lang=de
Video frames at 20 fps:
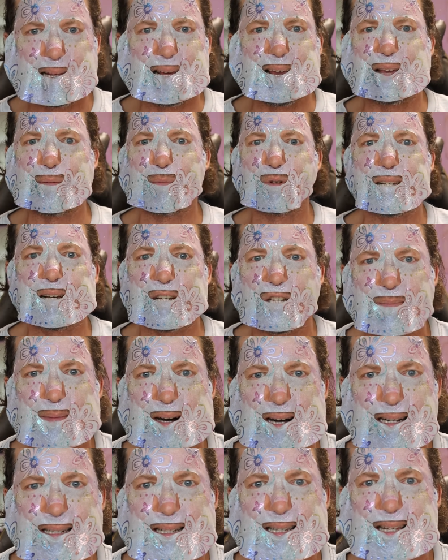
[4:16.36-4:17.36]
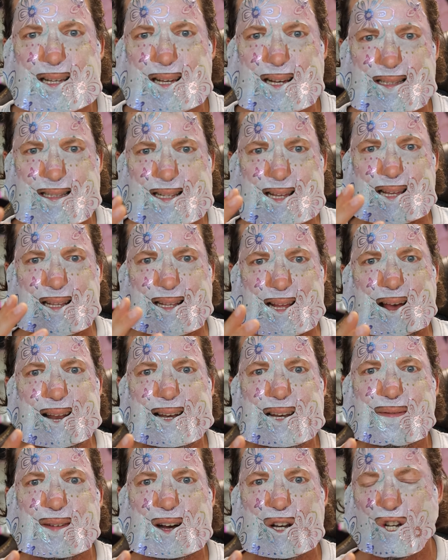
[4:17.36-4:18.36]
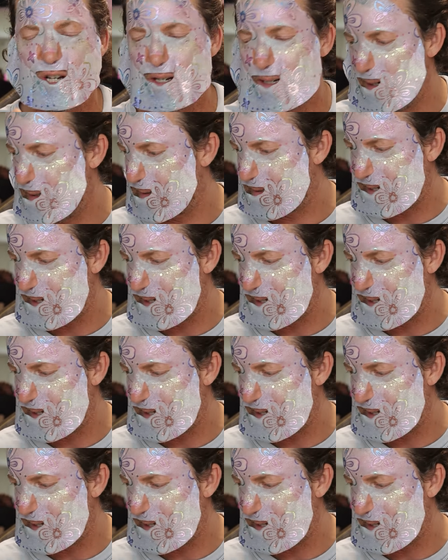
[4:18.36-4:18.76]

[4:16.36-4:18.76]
Ich muss erstmal die, die, die Hände waschen.